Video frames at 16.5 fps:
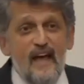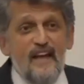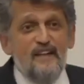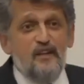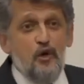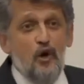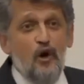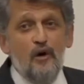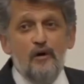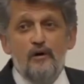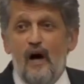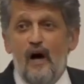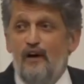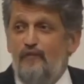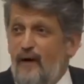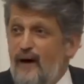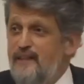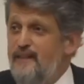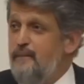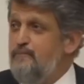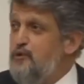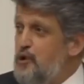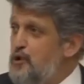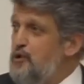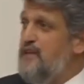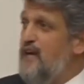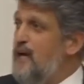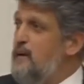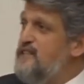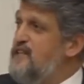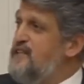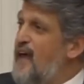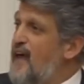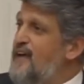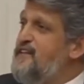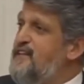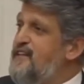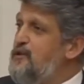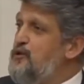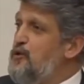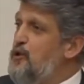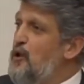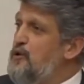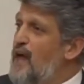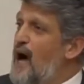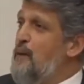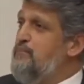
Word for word: Ne diyor? Efendim Türkiye bizi tehdit ediyor.